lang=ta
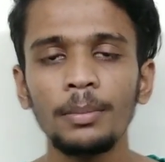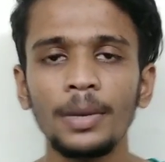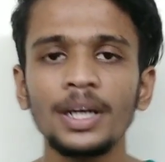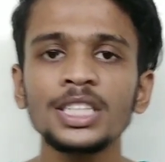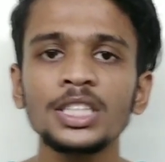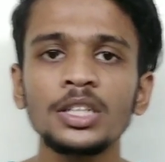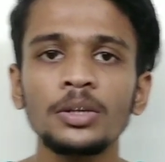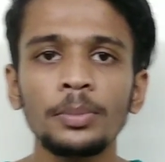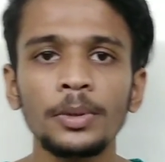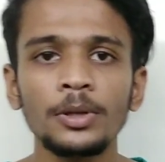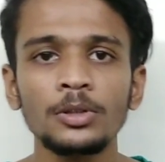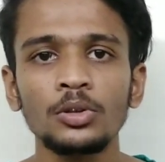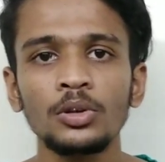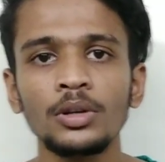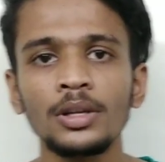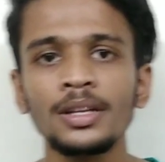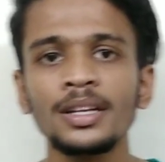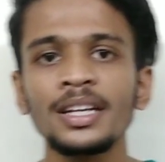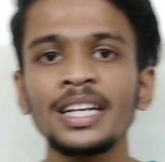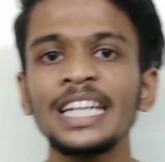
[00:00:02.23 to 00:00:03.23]
மாஸ்டர்
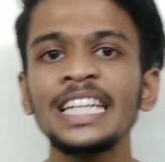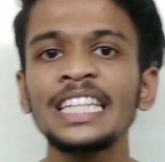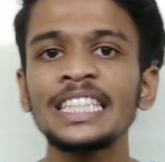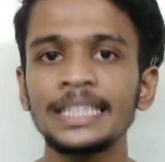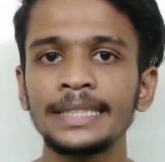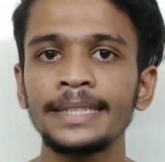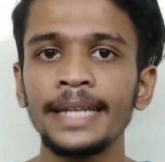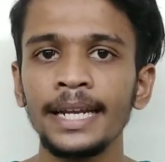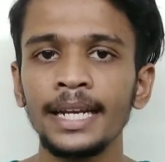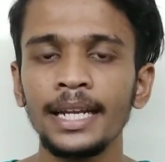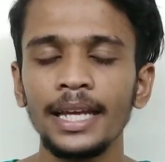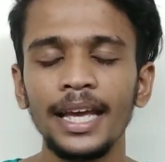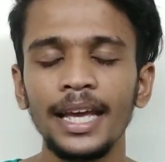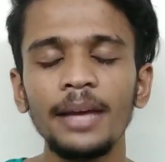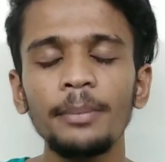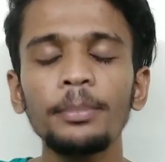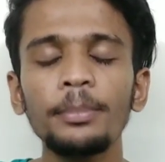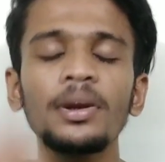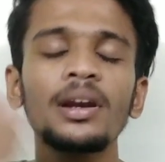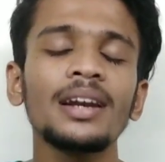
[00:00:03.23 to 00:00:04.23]
படத்தோட ரிலீஸ் டேட்
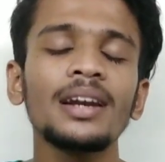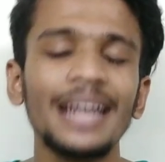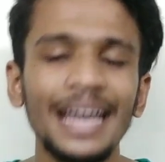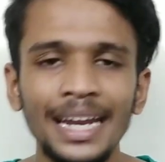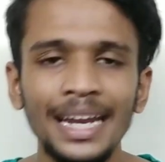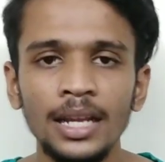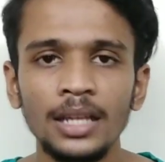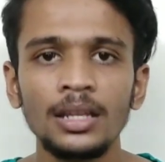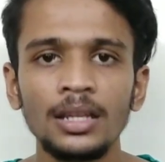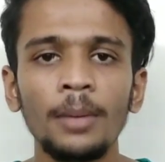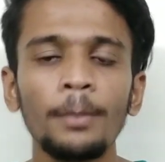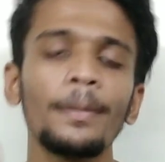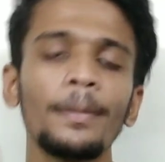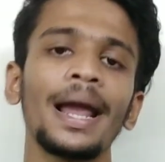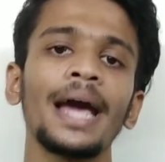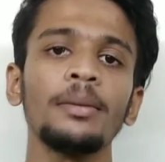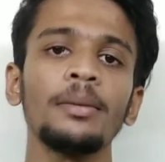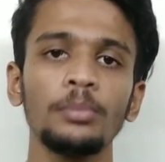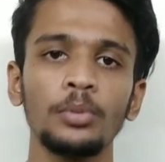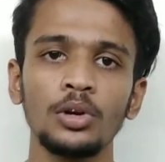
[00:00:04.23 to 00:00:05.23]
ஏப்ரல் நைனுக்கு தான்
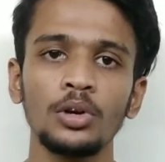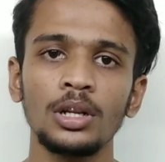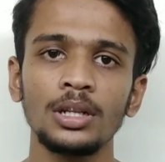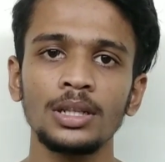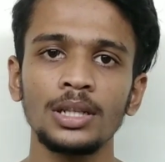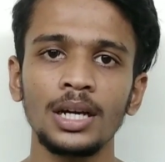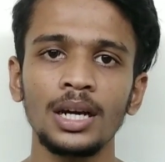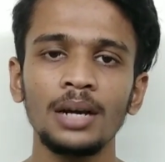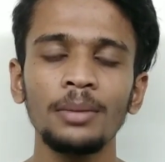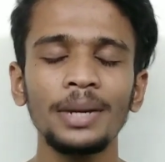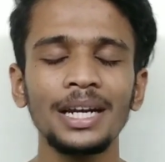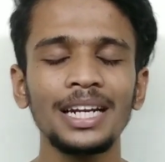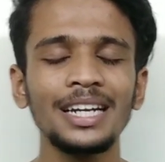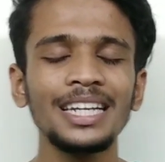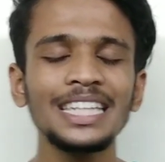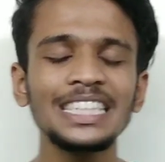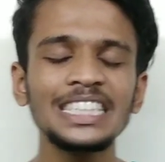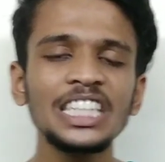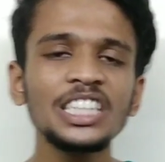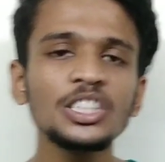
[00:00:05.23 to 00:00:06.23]
பிளான் போட்டிருந்தாங்க பட்
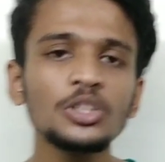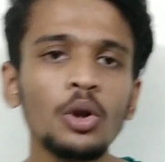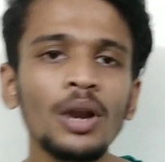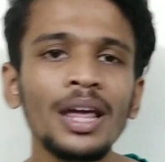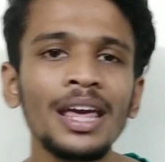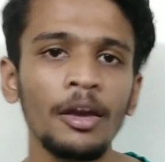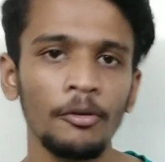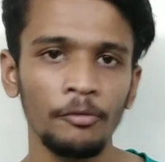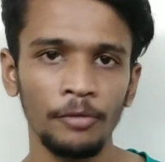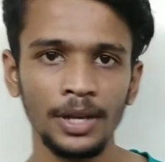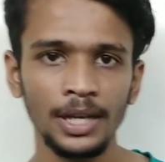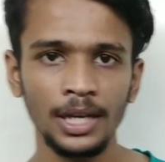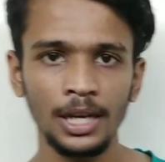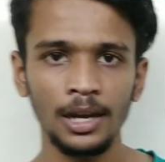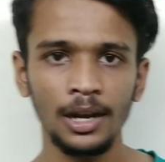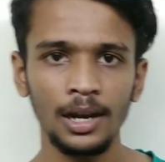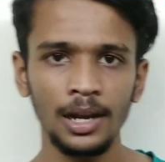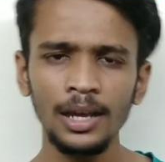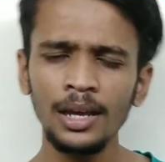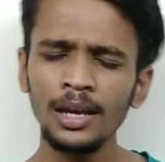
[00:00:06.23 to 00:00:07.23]
டிசீஸோட
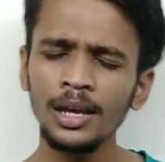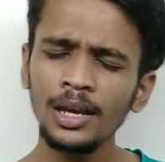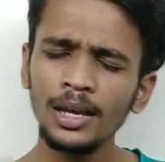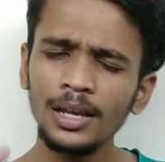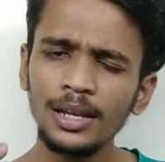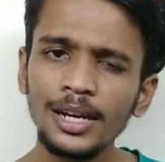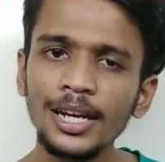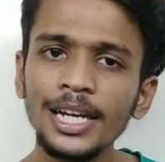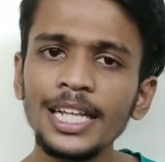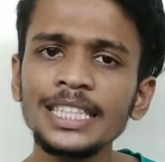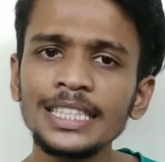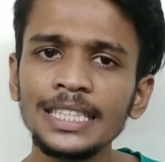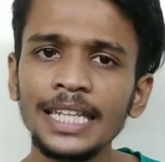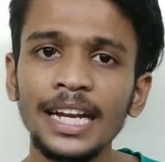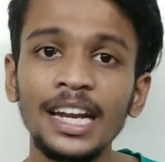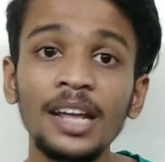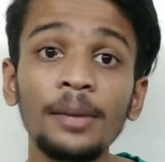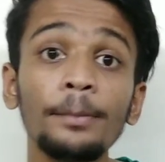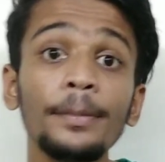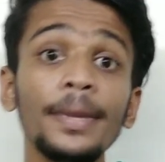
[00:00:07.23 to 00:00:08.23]
எஃபெக்ட்னால ரிலீஸ்
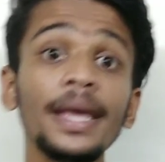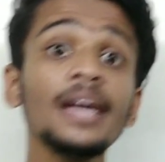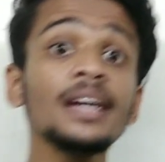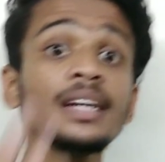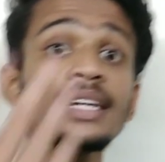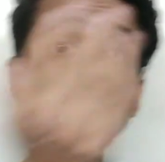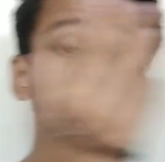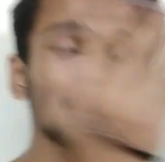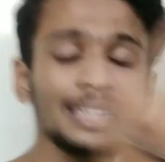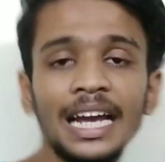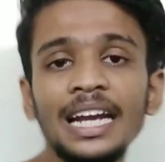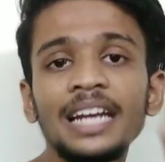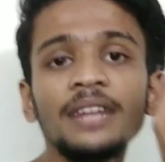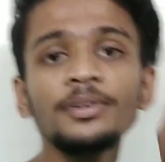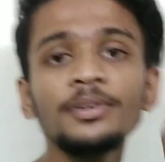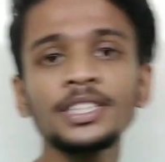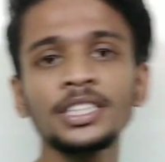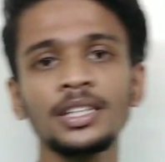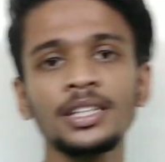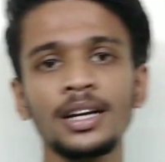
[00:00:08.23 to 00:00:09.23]
டேட்டை மேக்கு தள்ளி
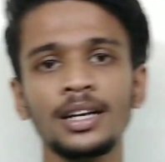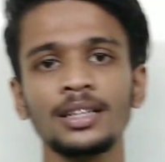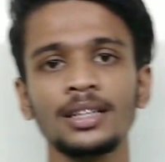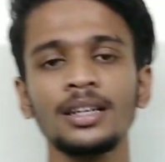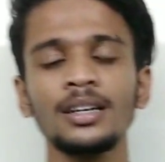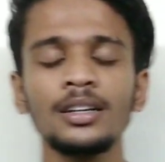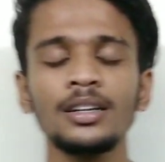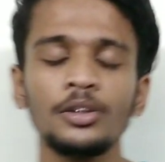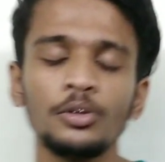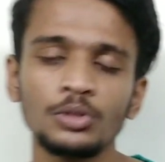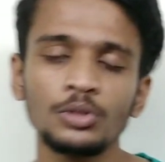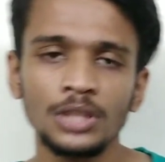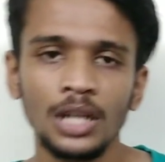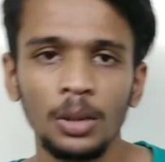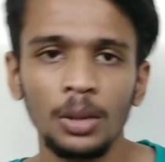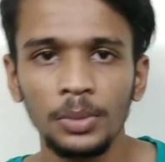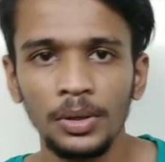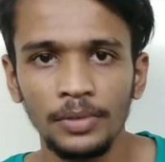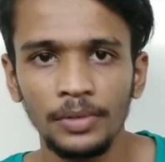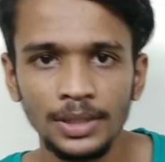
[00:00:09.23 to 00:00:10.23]
வச்சுட்டாங்க தான் நியூஸ்
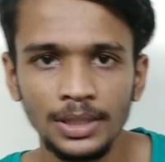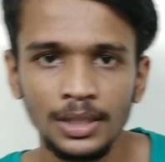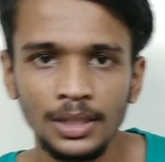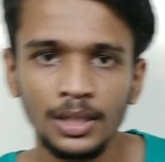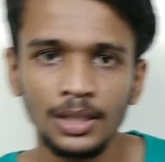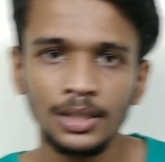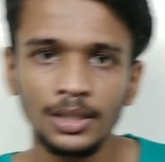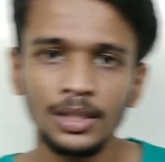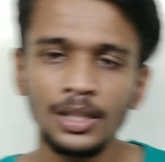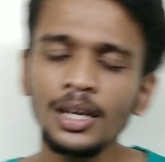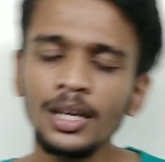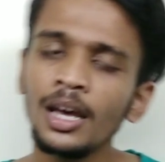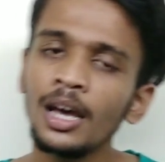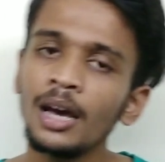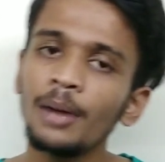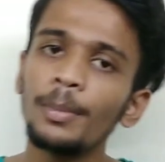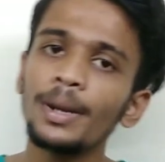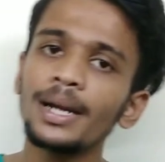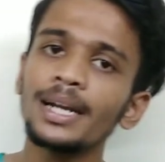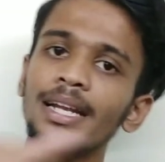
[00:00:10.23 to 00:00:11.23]
எல்லாமே வந்துட்டு இருந்தது
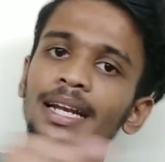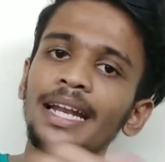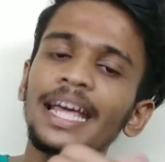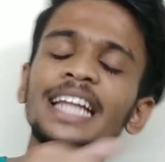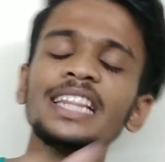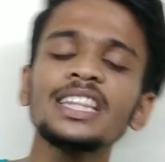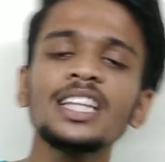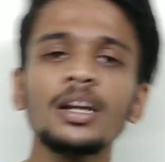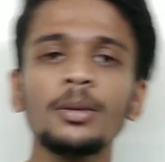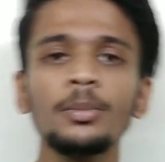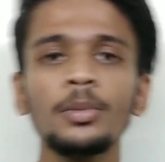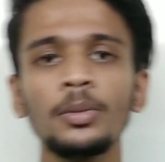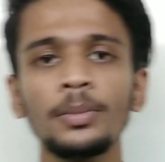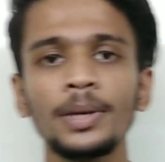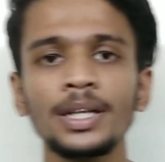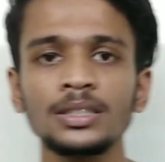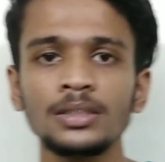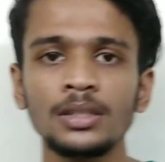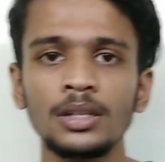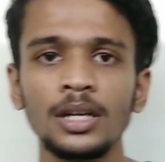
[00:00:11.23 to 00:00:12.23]
பட் நேற்று நம்ம
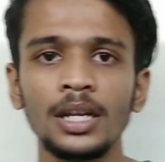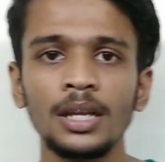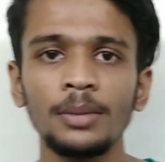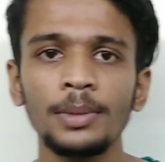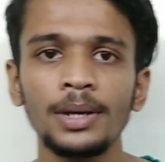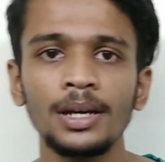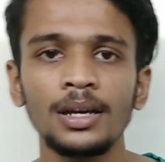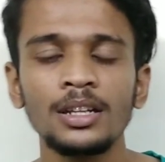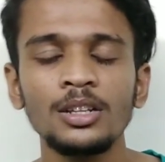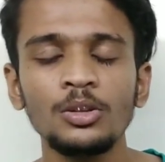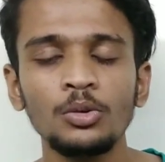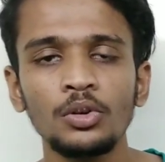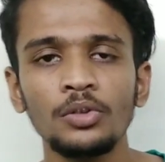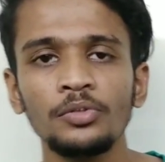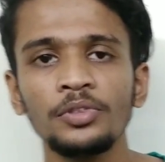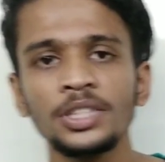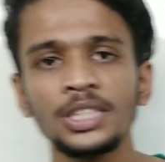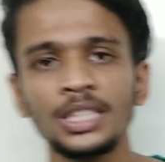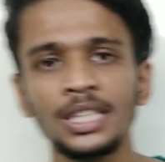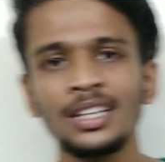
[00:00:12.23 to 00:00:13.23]
மாஸ்டர் டீமுங்கிறது
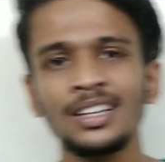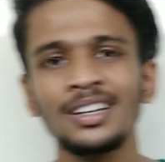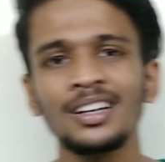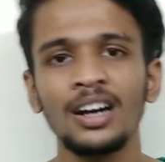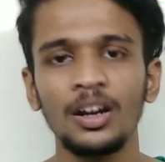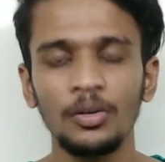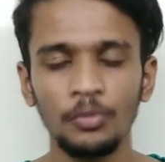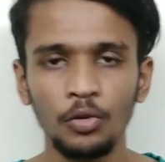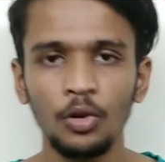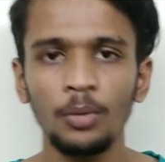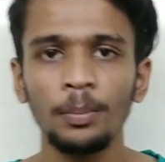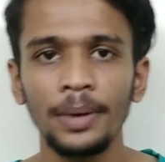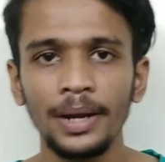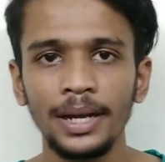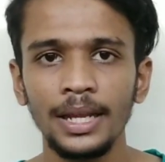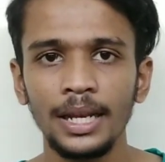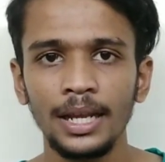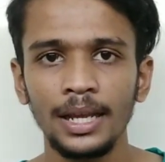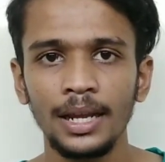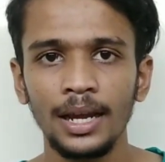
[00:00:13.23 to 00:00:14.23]
ஒரு விஷயத்த கன்ஃபார்ம்
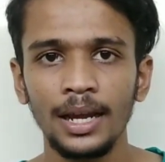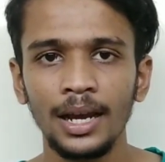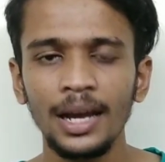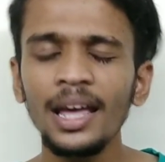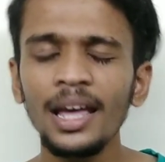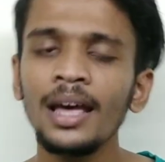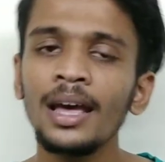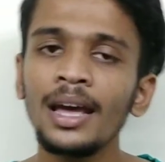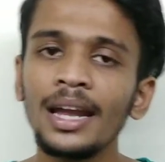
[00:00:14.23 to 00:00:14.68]
பண்ணியிருக்கிறாங்க